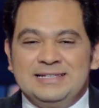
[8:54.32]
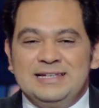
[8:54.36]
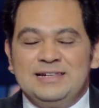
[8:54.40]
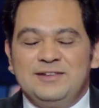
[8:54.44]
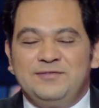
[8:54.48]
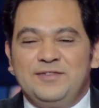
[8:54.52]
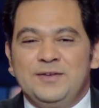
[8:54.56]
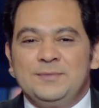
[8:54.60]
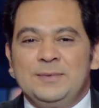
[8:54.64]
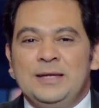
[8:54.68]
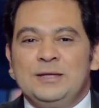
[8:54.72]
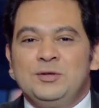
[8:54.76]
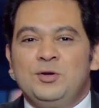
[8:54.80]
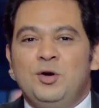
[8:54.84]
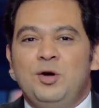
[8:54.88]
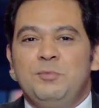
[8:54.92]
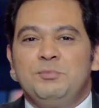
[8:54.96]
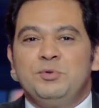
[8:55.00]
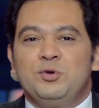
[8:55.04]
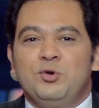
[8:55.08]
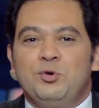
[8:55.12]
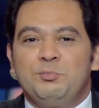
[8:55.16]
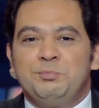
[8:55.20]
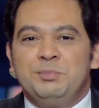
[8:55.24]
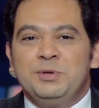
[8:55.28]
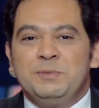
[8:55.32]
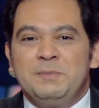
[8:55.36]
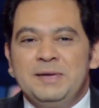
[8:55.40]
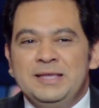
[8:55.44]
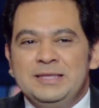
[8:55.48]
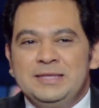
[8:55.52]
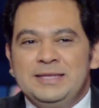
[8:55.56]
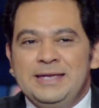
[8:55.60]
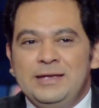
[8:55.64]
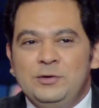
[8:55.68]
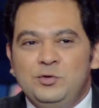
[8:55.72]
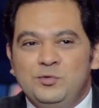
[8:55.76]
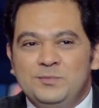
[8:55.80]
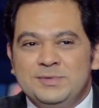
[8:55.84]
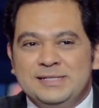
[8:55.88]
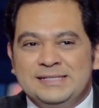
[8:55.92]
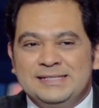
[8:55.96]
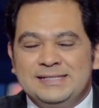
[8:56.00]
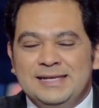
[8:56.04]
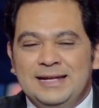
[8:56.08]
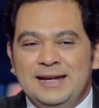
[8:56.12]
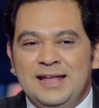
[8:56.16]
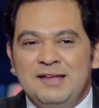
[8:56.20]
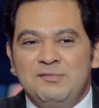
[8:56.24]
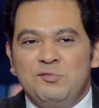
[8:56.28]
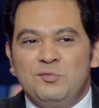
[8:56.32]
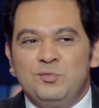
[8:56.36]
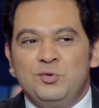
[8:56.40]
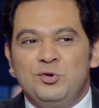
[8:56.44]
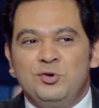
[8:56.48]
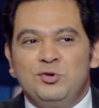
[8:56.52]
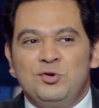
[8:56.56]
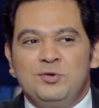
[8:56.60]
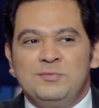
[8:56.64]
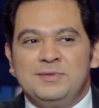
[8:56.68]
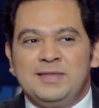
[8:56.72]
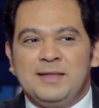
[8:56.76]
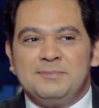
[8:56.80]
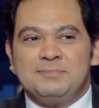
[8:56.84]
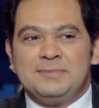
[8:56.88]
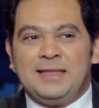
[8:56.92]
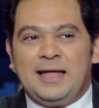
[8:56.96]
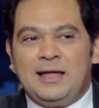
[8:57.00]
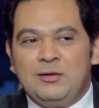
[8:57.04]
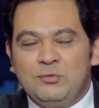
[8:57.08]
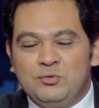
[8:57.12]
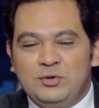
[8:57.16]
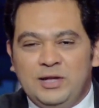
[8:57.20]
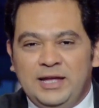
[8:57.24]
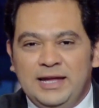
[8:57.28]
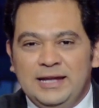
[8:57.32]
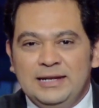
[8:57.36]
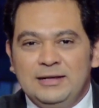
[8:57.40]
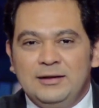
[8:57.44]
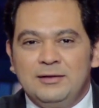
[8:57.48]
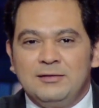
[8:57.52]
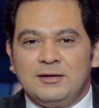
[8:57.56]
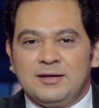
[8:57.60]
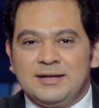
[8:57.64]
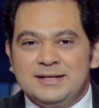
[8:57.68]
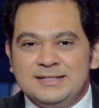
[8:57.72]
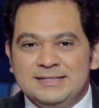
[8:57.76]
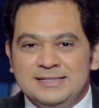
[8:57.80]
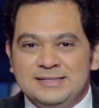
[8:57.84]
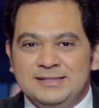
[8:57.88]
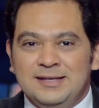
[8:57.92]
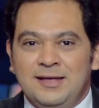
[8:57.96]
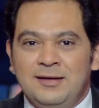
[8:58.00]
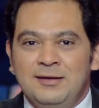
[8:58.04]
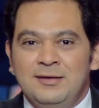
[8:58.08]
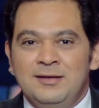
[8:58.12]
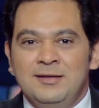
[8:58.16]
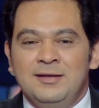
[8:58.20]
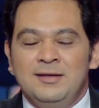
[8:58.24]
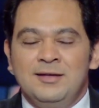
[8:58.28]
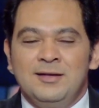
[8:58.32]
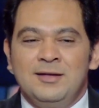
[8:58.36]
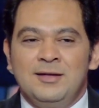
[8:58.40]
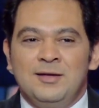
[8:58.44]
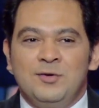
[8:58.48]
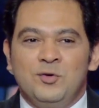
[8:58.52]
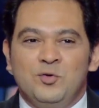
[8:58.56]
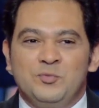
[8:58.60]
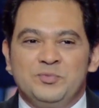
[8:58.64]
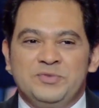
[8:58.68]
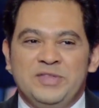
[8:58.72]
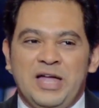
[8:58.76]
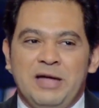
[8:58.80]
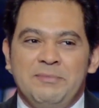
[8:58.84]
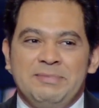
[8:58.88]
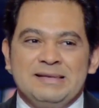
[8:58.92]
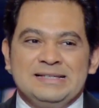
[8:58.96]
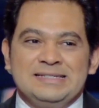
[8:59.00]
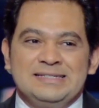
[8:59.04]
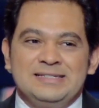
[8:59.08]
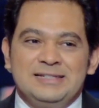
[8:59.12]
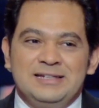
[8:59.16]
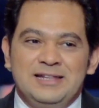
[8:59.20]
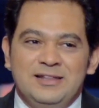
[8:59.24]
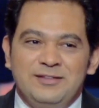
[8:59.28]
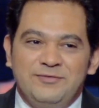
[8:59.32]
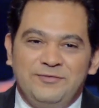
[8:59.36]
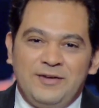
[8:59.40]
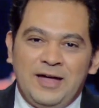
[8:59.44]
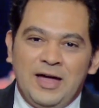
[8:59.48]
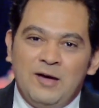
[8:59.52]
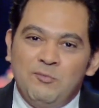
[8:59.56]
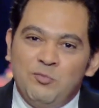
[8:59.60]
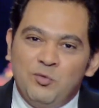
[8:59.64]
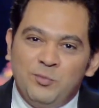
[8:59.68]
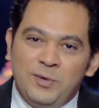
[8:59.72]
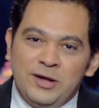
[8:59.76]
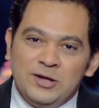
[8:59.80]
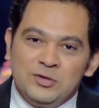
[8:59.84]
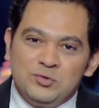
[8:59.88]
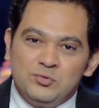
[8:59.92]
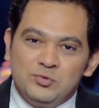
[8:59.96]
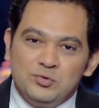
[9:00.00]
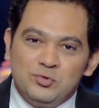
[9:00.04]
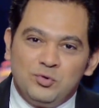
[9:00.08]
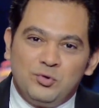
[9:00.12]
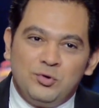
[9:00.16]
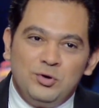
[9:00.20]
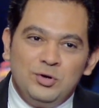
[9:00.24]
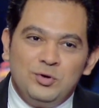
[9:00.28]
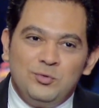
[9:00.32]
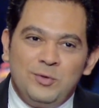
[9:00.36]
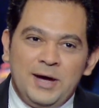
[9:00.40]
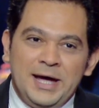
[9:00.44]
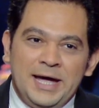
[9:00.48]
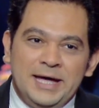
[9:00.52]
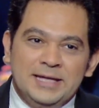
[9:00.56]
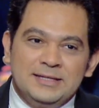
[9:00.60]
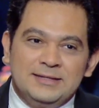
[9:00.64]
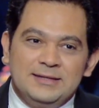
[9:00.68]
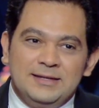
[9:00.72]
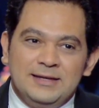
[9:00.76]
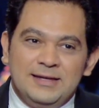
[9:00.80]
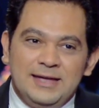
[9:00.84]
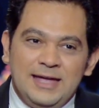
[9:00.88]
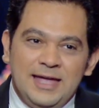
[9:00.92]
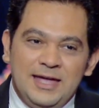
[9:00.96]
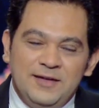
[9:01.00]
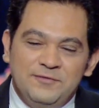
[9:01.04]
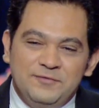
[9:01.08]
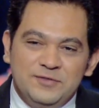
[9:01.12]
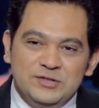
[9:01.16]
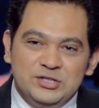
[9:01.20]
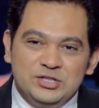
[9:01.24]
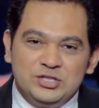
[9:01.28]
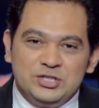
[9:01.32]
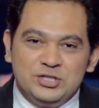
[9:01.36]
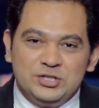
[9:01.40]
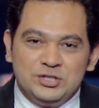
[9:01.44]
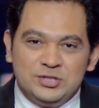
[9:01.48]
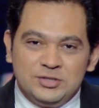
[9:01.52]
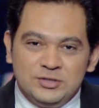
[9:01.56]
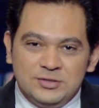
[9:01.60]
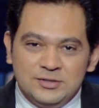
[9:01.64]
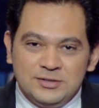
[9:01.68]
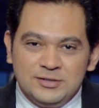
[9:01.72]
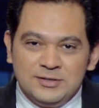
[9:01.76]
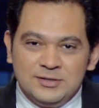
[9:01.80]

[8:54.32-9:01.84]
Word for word: اللي فهمناه ان هو بيمد ايده بالسلام وبيقول لهم طب تعالوا نحل القصه وبتاع بس اللي فاهمه برضه ان كل واحد قافش